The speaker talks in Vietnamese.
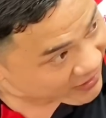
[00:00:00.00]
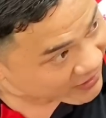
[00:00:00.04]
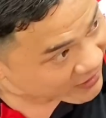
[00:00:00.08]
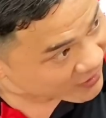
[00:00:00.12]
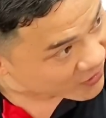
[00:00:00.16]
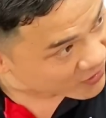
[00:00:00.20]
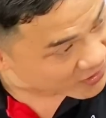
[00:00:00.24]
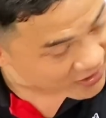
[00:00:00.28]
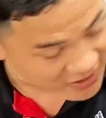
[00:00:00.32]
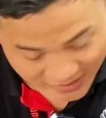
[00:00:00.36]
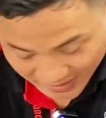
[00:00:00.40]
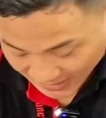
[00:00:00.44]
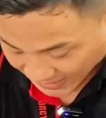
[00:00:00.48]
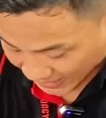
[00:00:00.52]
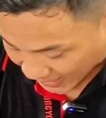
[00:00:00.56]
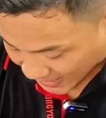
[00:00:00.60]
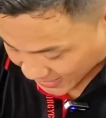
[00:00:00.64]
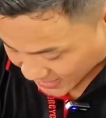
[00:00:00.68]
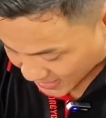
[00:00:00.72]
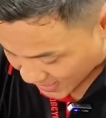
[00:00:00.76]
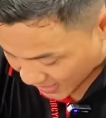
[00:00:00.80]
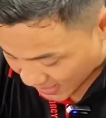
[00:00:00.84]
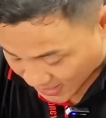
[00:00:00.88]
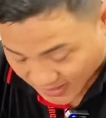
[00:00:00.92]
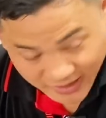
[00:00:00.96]
có nghĩa là cả
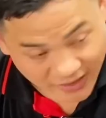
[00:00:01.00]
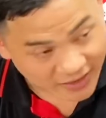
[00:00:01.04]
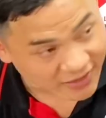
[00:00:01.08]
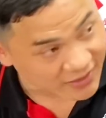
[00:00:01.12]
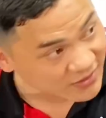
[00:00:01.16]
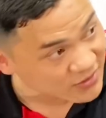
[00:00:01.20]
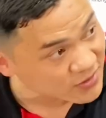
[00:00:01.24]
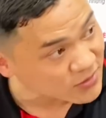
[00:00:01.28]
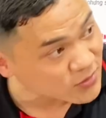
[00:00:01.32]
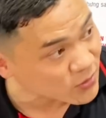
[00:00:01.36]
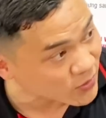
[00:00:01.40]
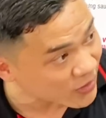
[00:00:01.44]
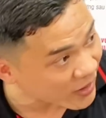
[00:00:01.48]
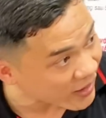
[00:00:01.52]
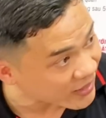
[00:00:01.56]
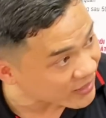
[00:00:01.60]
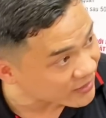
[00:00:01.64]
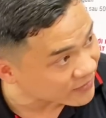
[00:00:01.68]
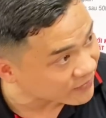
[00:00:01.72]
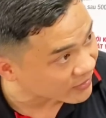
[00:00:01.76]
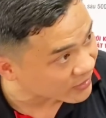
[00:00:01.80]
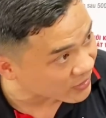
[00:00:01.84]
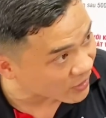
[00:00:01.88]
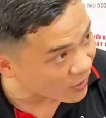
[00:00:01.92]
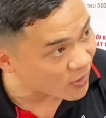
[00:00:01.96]
nhớt cả nước vô đây
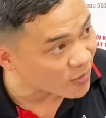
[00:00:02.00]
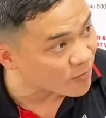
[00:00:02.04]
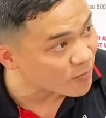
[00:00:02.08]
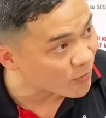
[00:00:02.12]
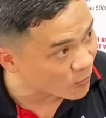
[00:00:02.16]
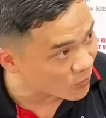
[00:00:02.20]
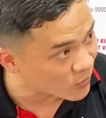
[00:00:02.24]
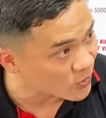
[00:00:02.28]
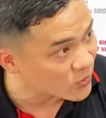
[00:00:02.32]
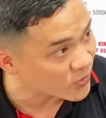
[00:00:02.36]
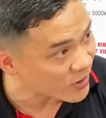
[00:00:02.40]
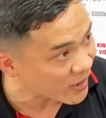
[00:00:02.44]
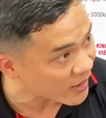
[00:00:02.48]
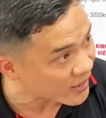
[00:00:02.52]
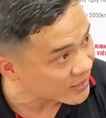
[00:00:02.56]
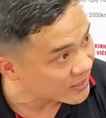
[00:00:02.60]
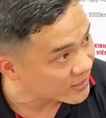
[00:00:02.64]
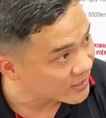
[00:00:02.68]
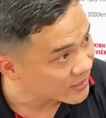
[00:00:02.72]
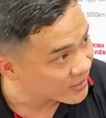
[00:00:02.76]
và gió bụi vô đây.